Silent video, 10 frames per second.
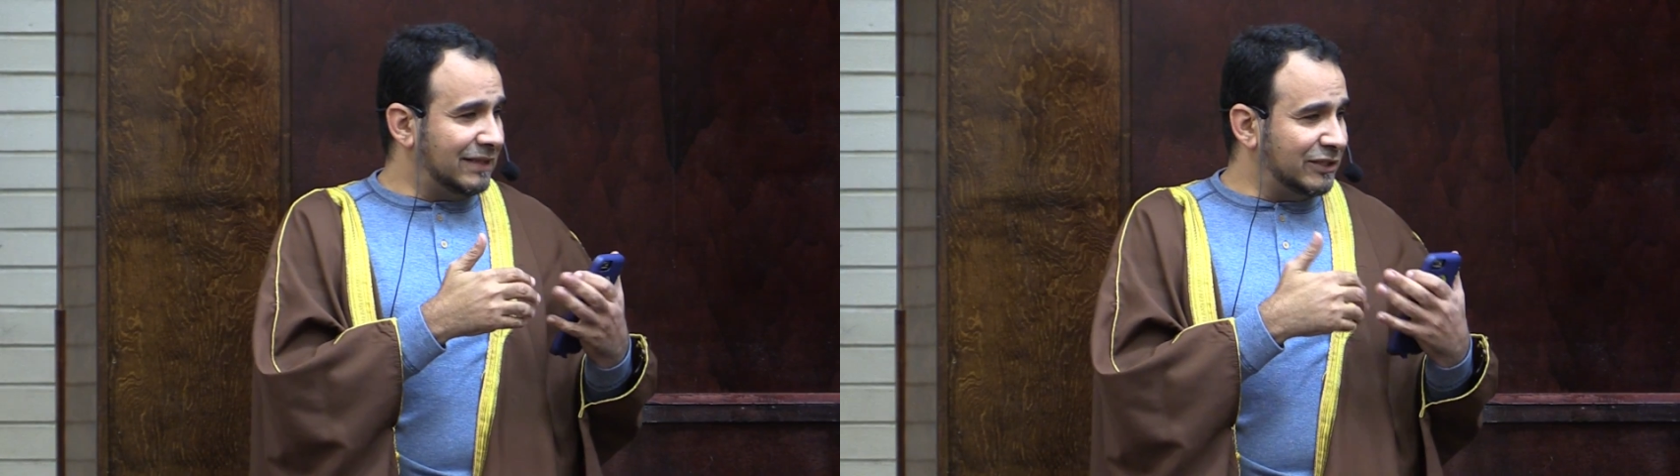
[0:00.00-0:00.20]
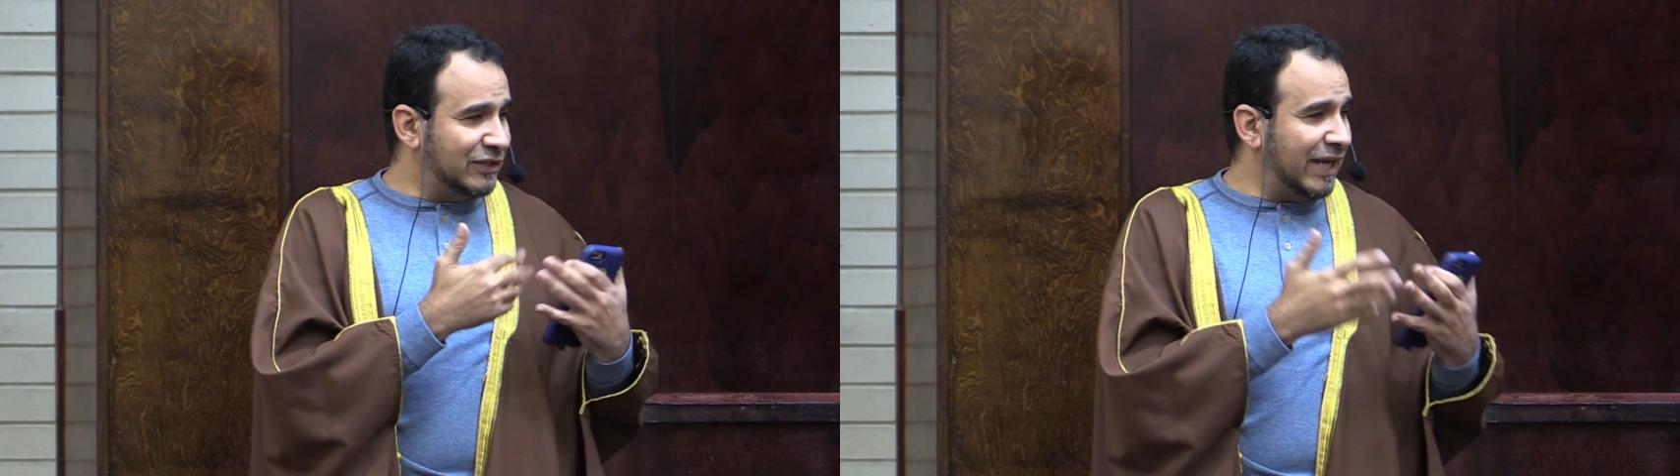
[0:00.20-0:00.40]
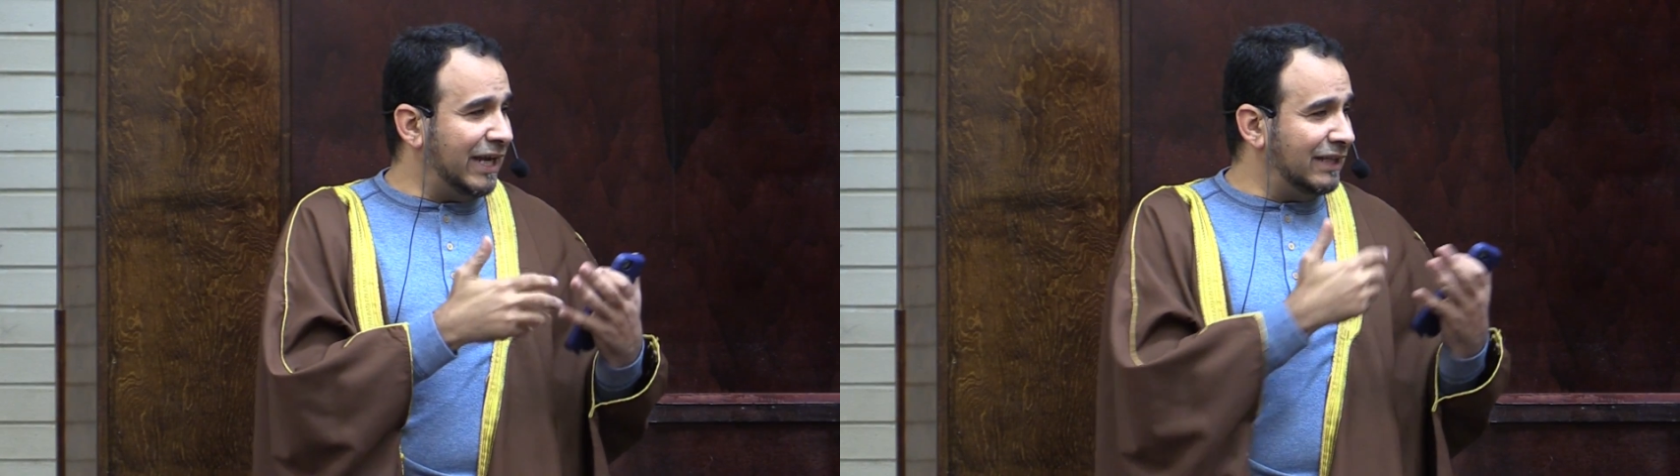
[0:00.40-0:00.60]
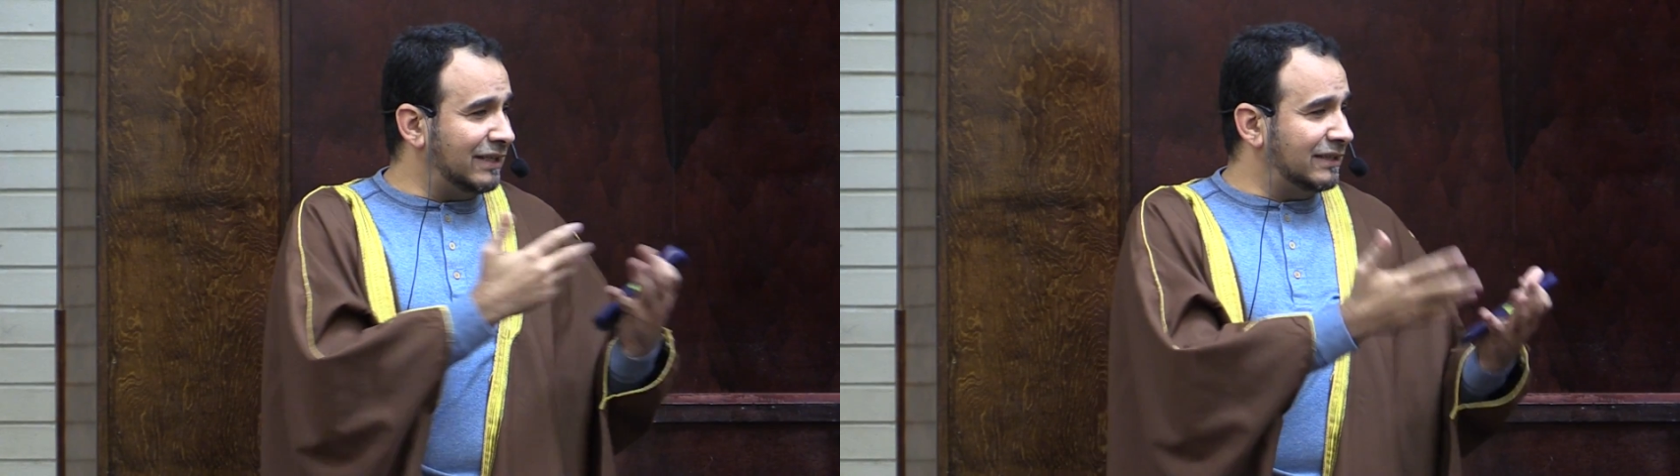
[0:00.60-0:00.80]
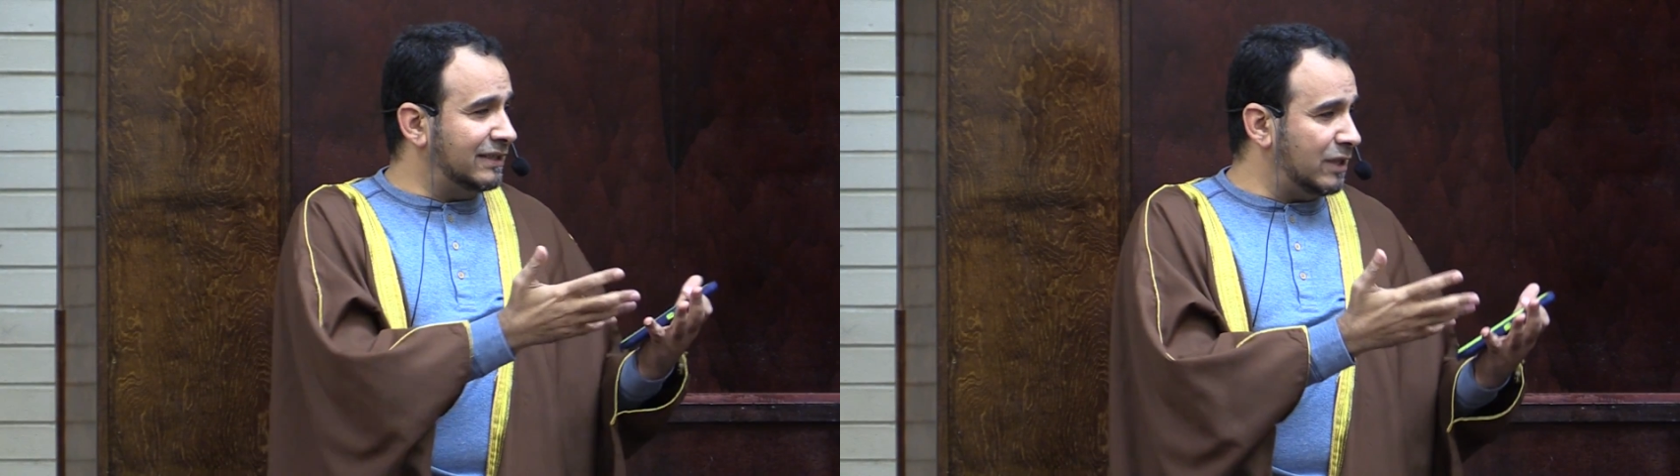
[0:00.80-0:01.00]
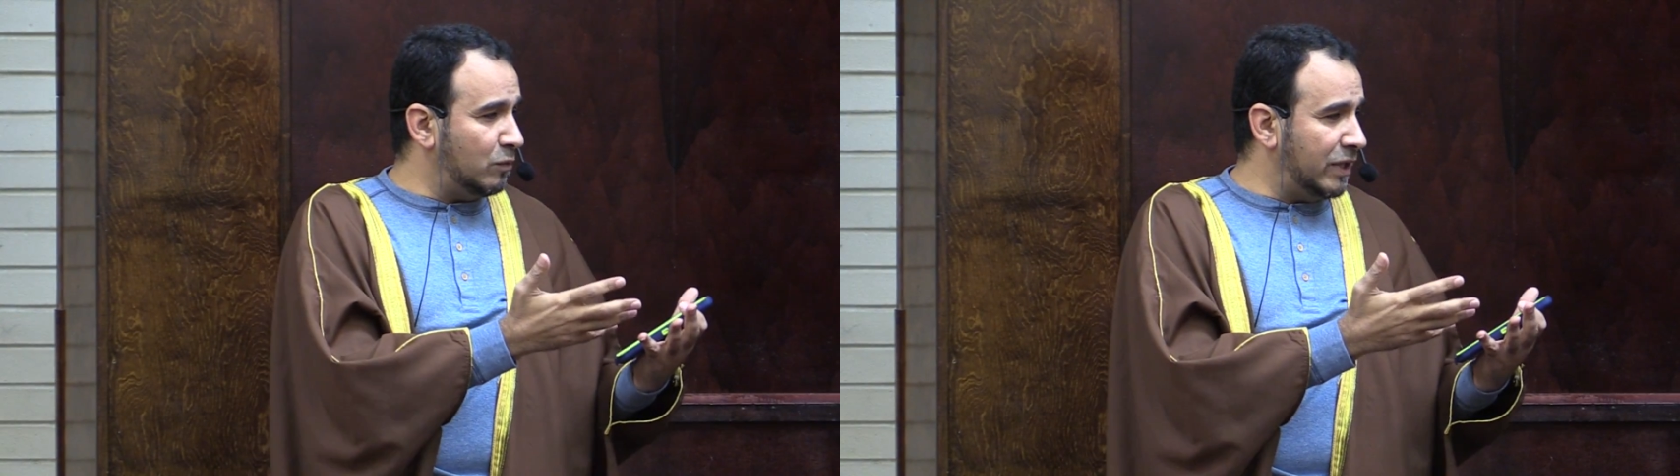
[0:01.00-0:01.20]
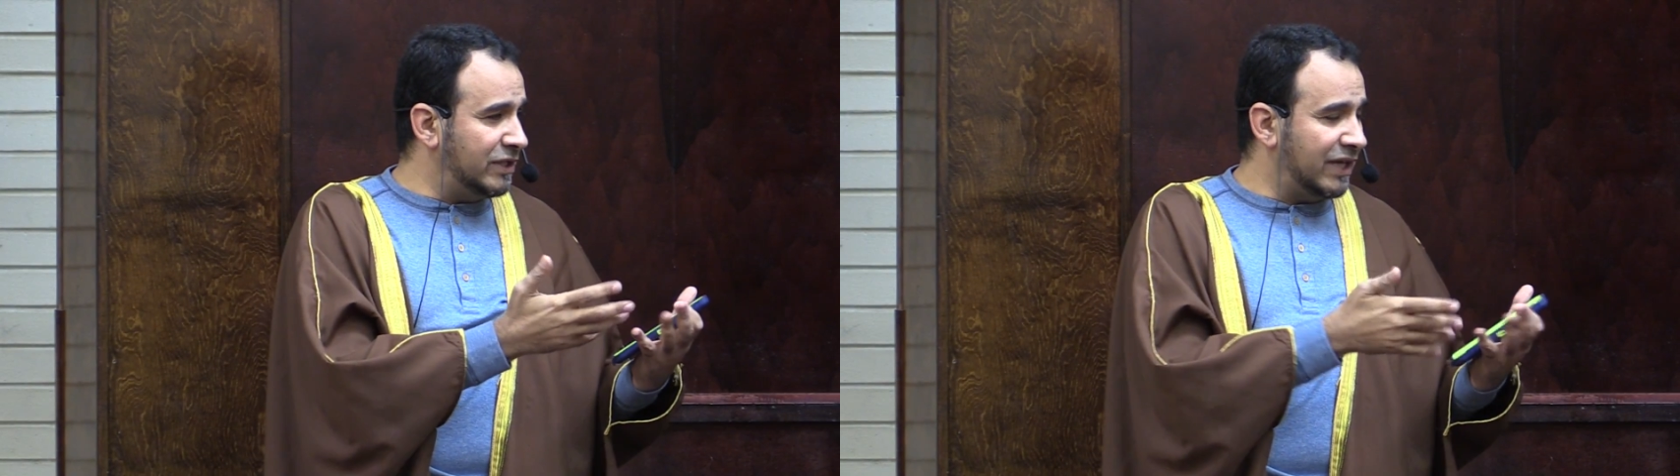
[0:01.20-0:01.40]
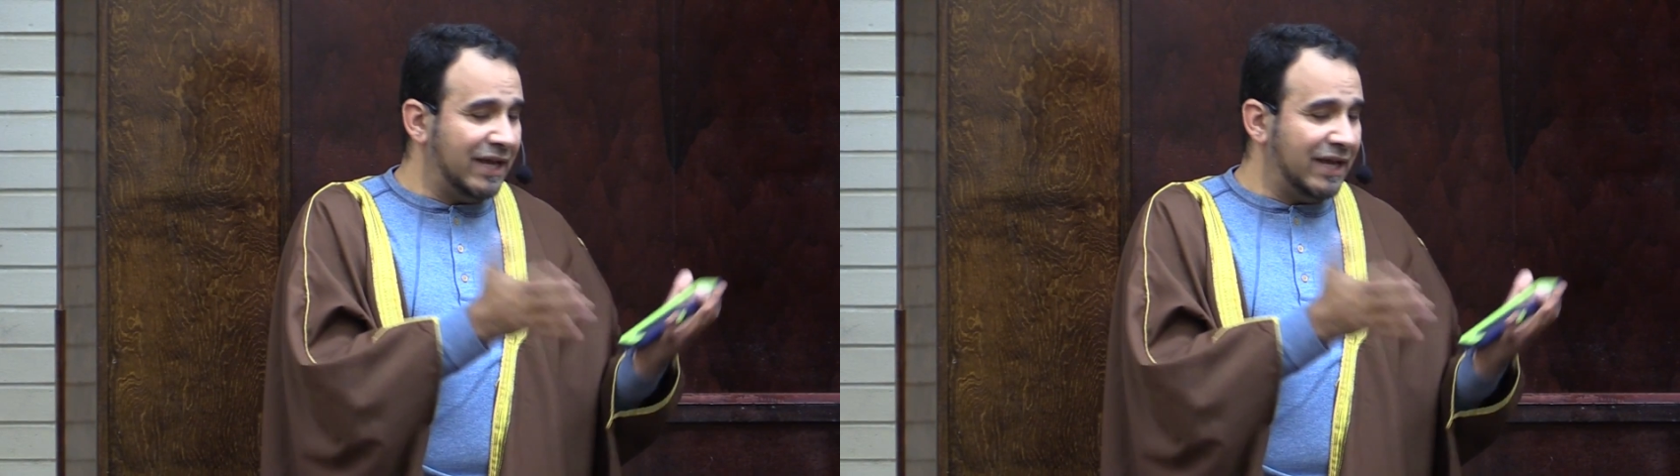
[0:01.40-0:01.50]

تشتهي أن تتزوج